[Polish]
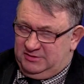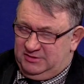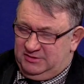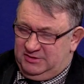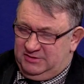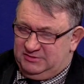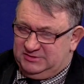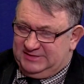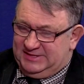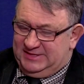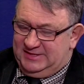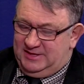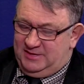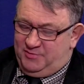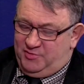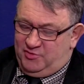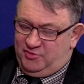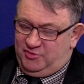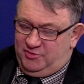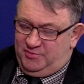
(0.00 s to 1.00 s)
to nieustanny
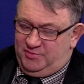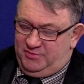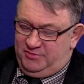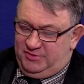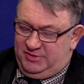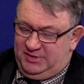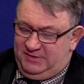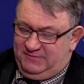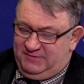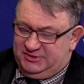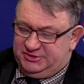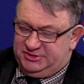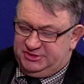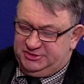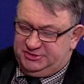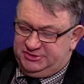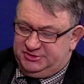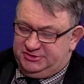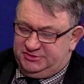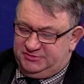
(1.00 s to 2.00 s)
niepokój był i
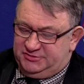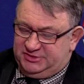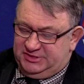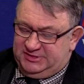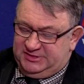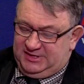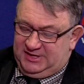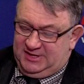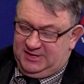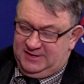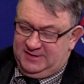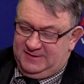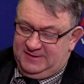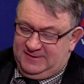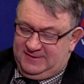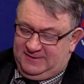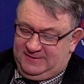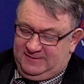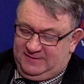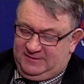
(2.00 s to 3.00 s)
właśnie ci książęta
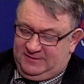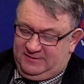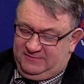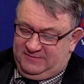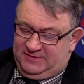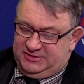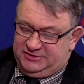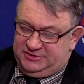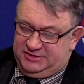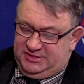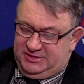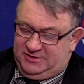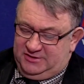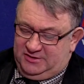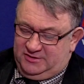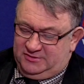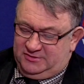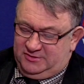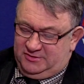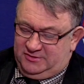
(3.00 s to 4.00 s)
no, walczyli
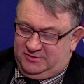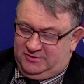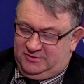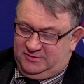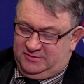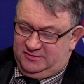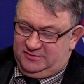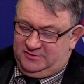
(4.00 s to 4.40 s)
o to,